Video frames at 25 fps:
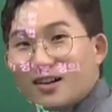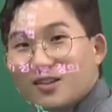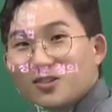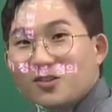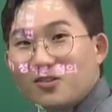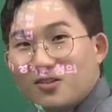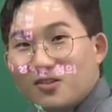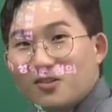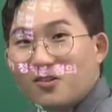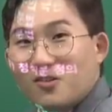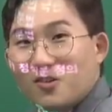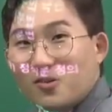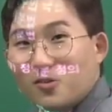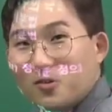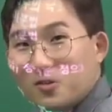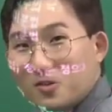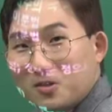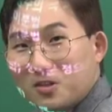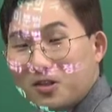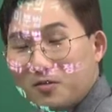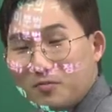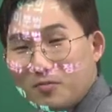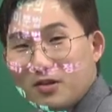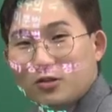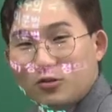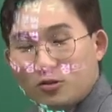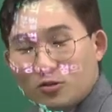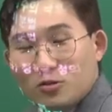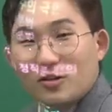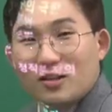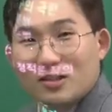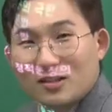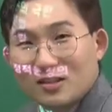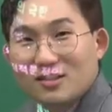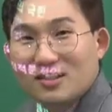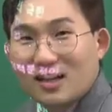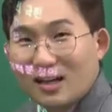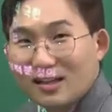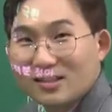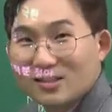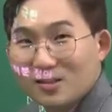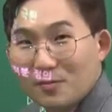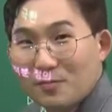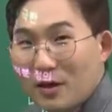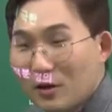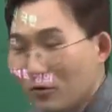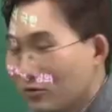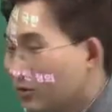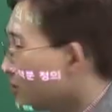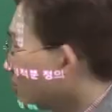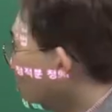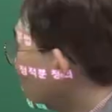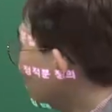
그죠? 등비 수열의 극한에서 배우는